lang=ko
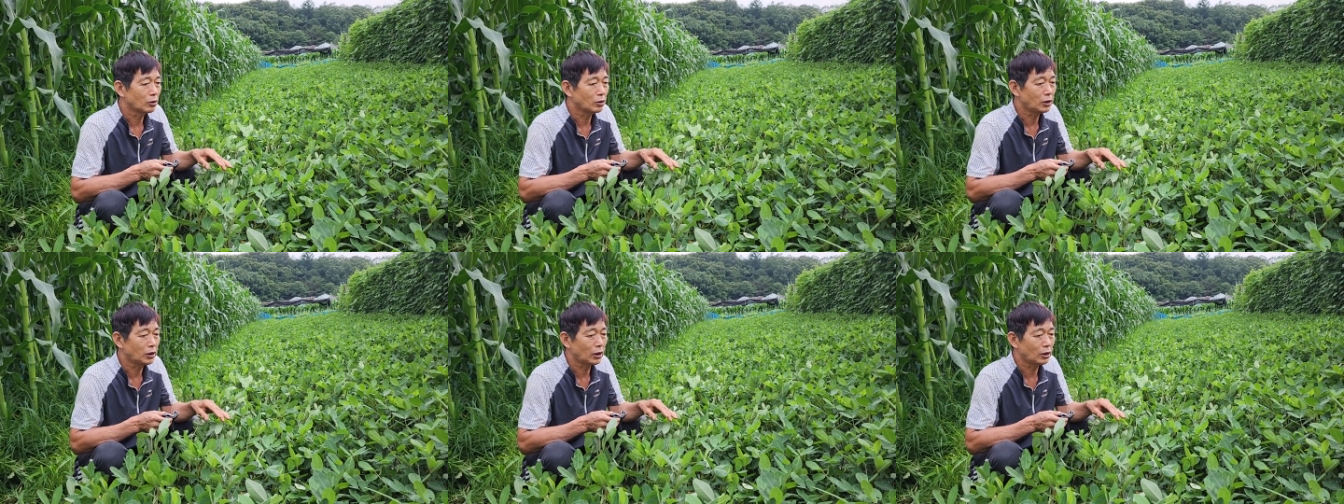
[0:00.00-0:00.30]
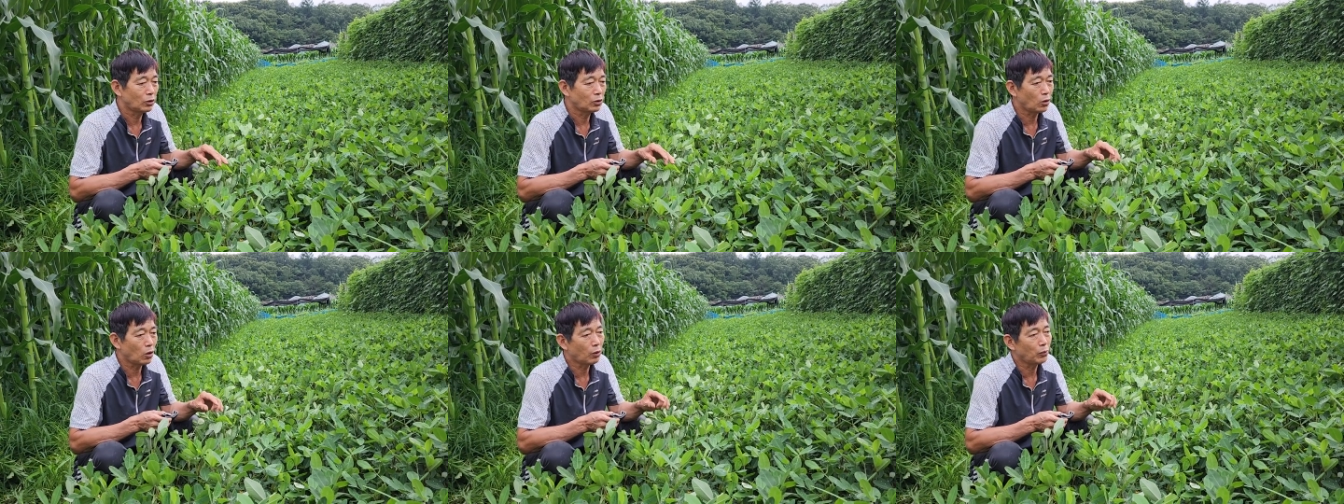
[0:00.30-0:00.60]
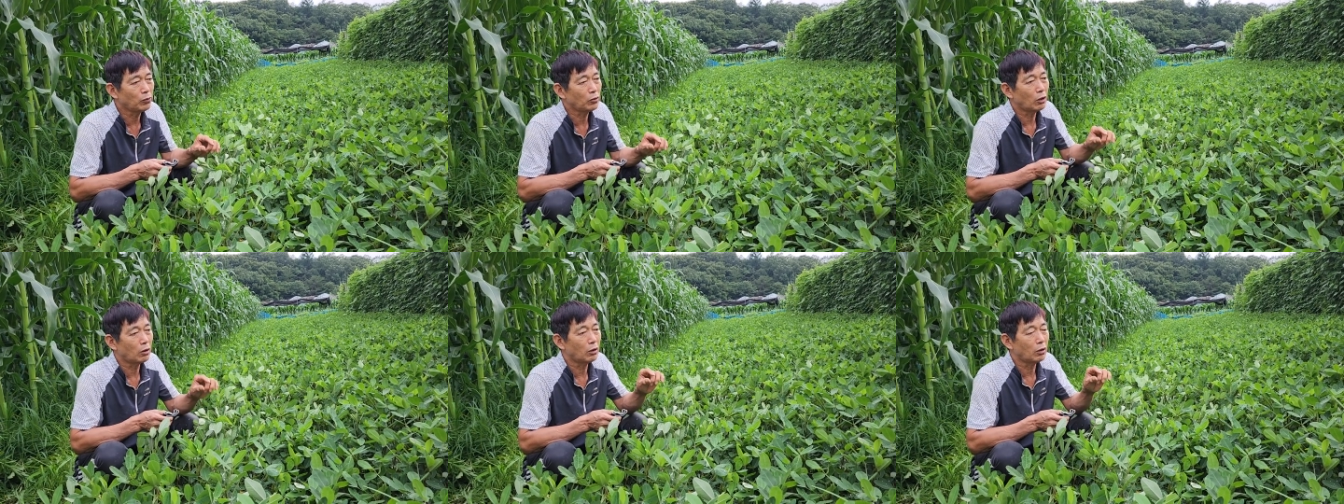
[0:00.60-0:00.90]
이제
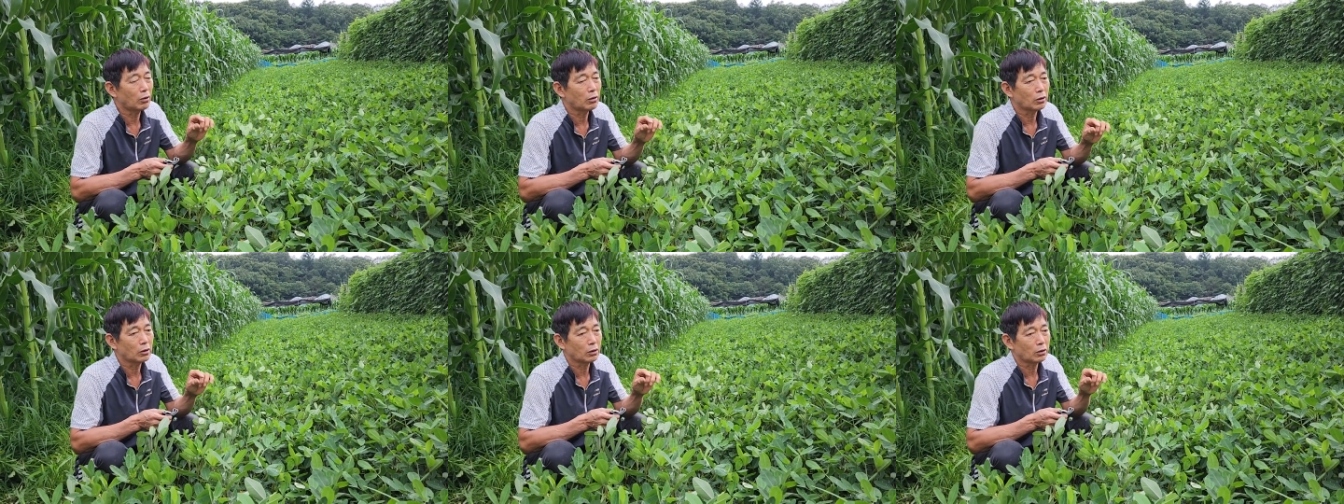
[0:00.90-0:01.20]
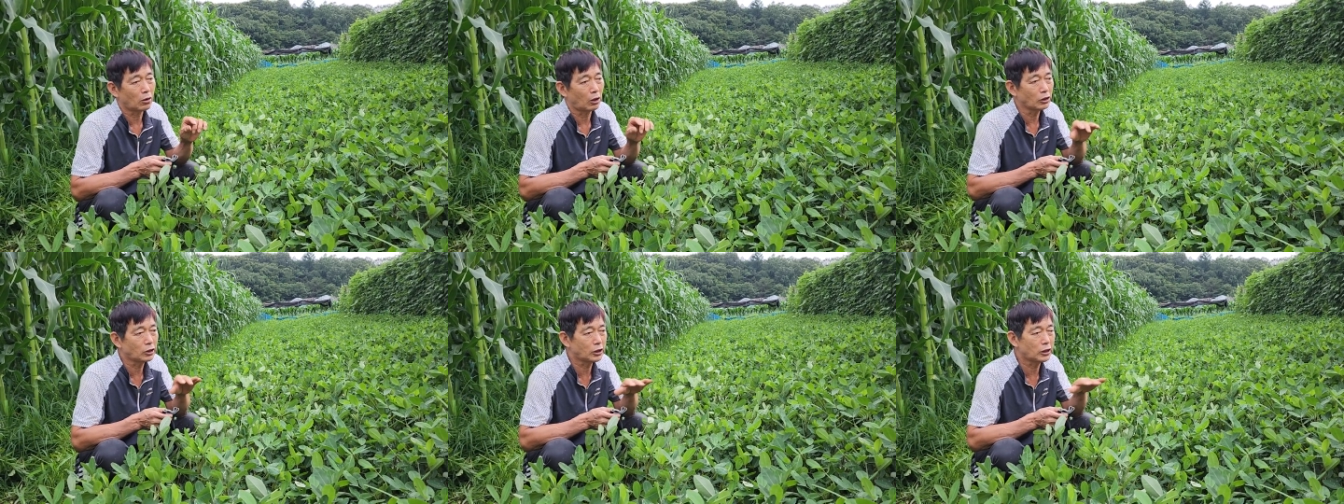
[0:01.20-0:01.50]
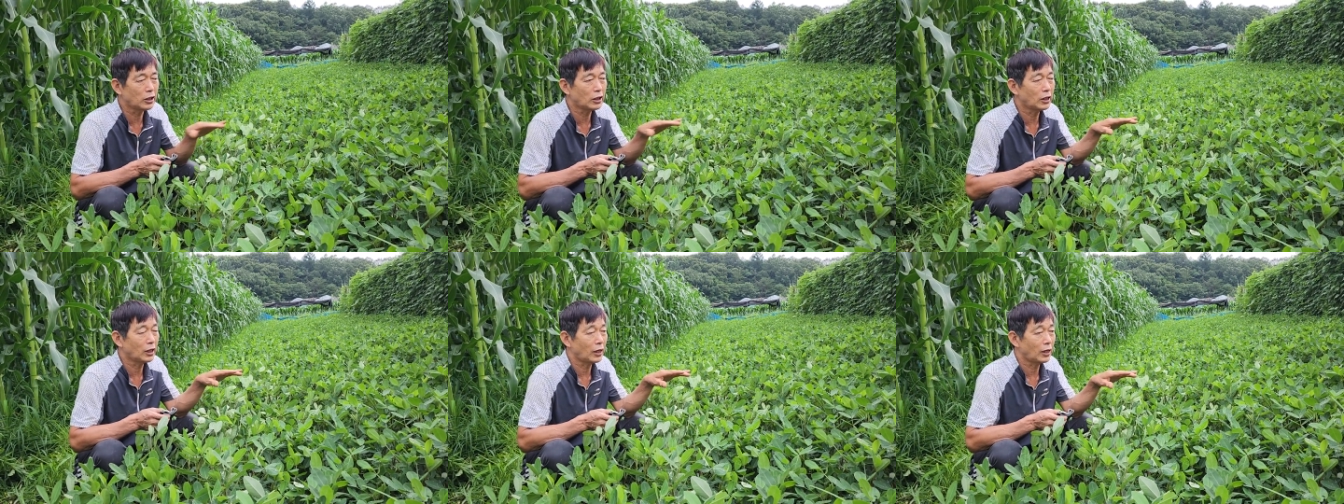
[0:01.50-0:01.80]
조금 더
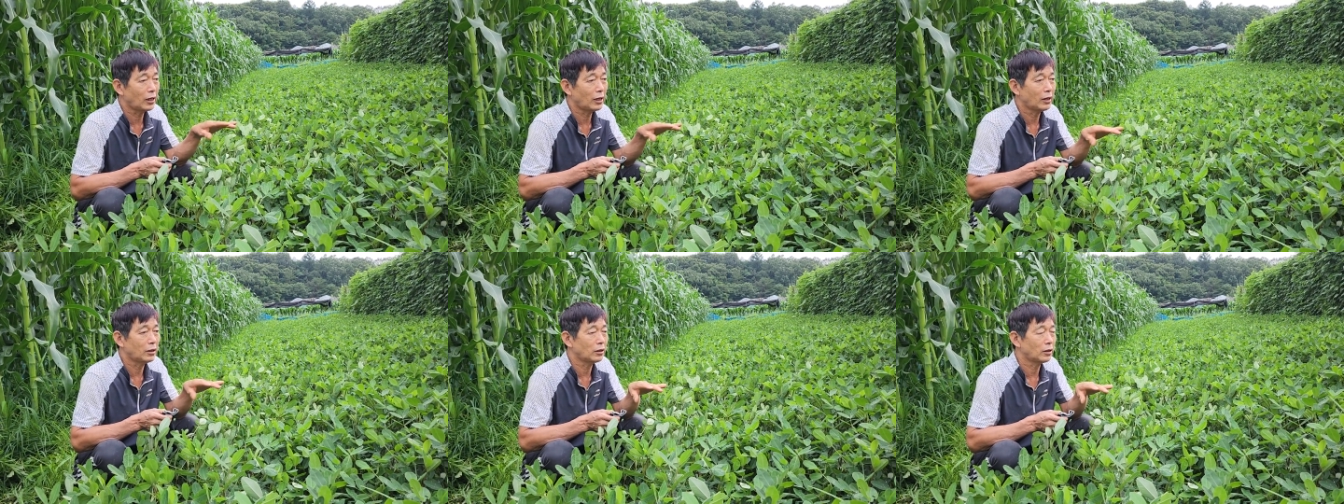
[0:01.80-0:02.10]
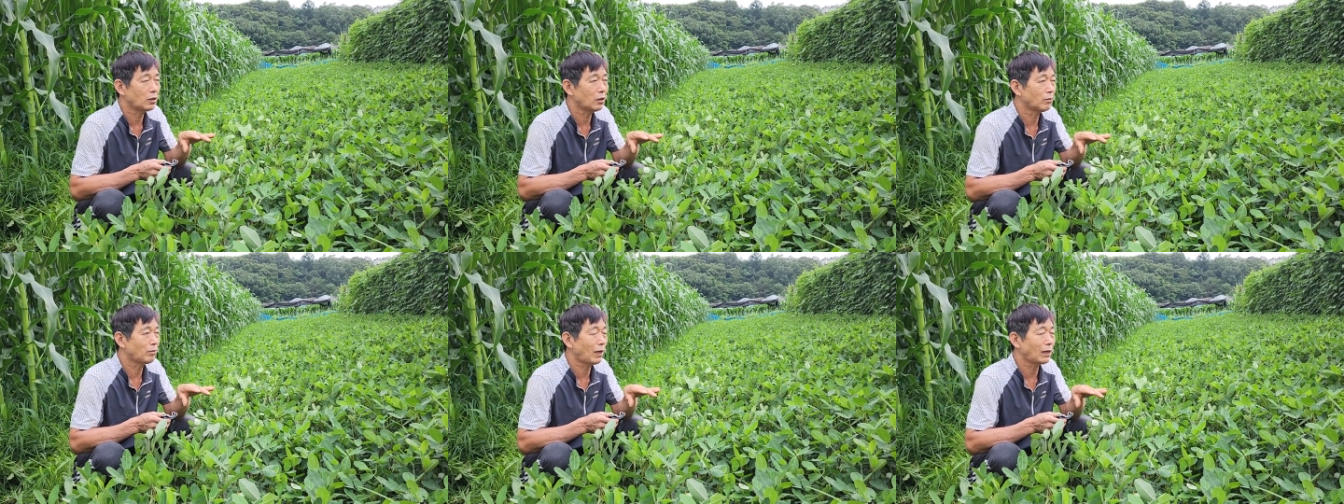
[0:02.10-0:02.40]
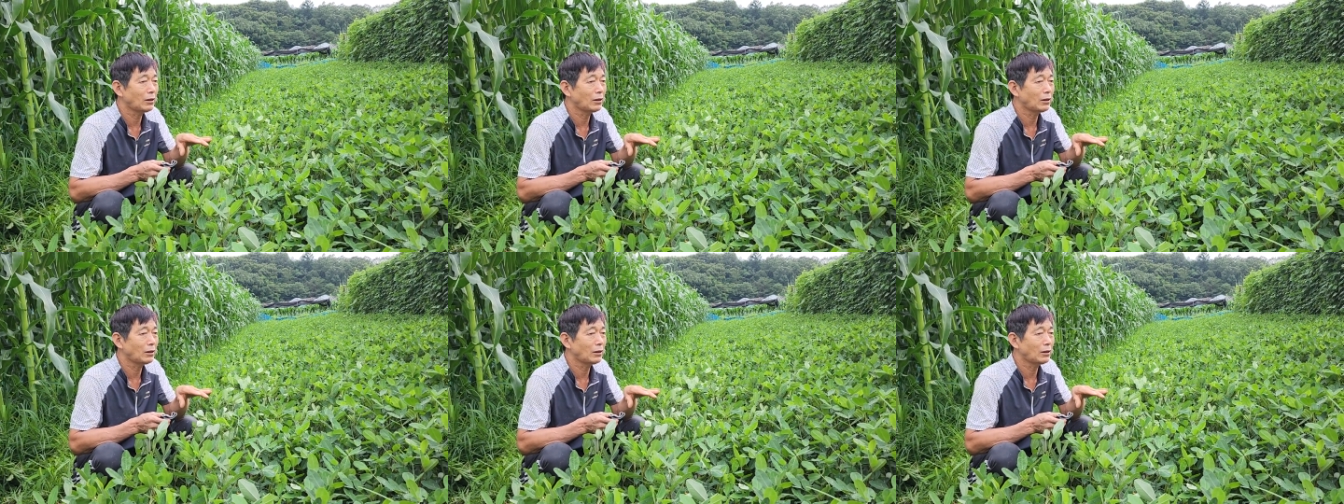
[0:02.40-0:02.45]
거칠게 이렇게